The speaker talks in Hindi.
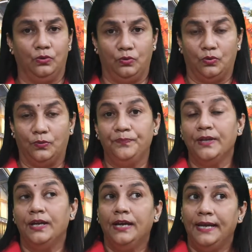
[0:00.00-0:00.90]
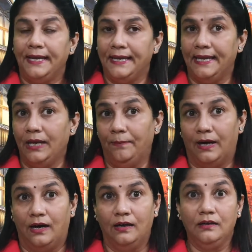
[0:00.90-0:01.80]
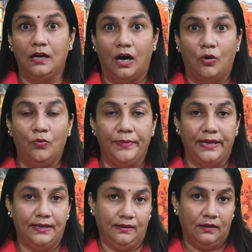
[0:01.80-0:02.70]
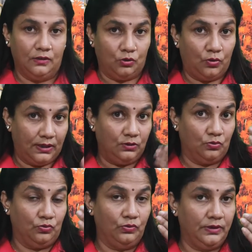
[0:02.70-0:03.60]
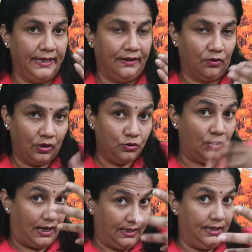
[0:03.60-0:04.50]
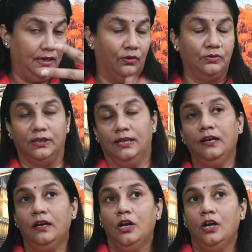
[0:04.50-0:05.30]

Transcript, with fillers: गुरु को एक बार गांव में थोड़ा दूर एक और जो आगे गांव था ना